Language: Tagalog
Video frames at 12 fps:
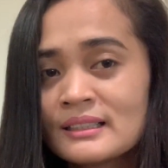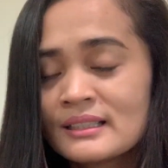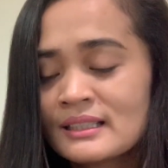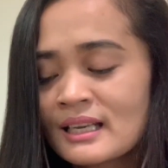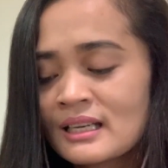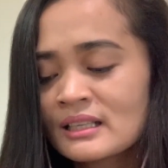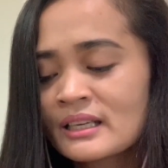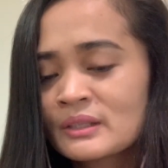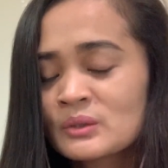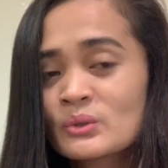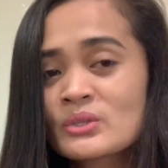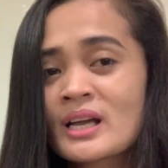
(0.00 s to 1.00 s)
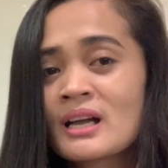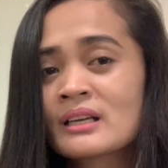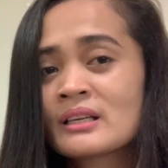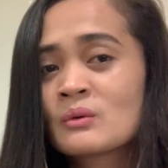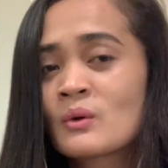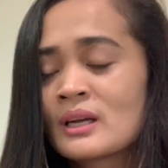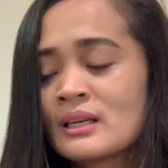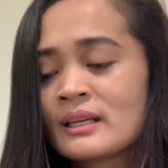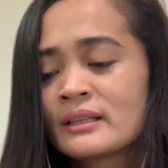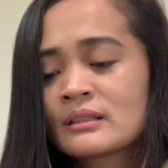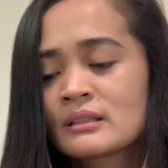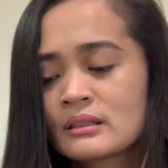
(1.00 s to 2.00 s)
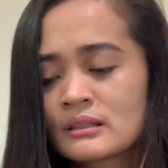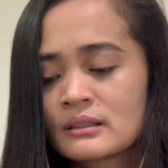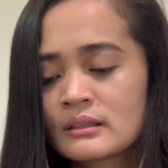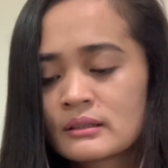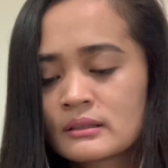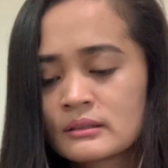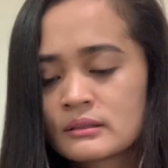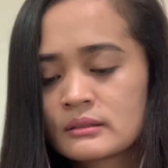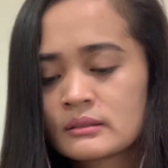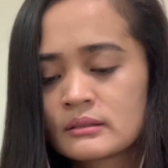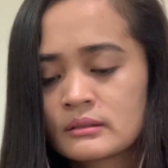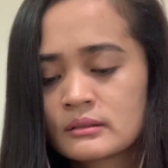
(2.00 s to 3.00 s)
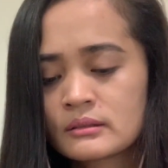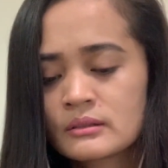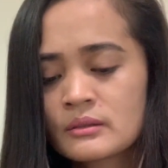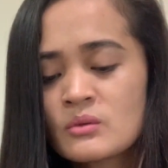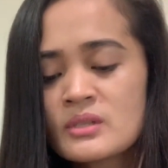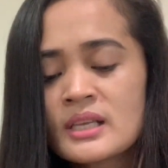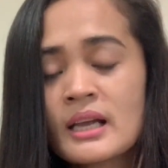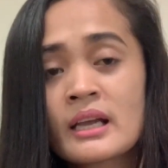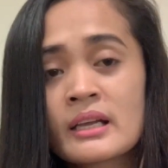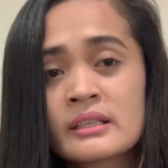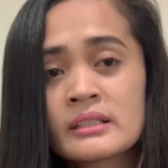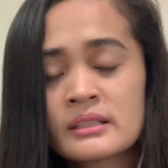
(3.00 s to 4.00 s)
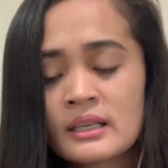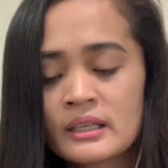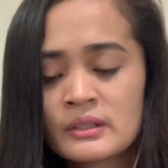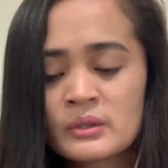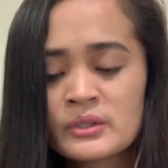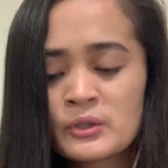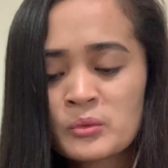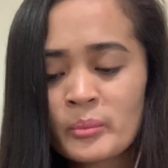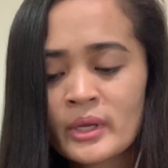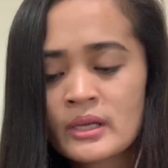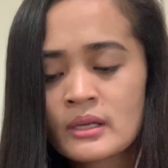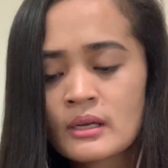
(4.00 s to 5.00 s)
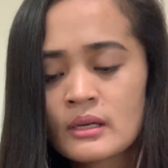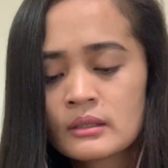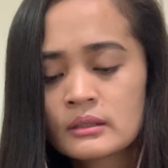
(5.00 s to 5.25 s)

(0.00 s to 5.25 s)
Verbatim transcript: ilalagay ko to sa aking wallet kung saan andun yung pera.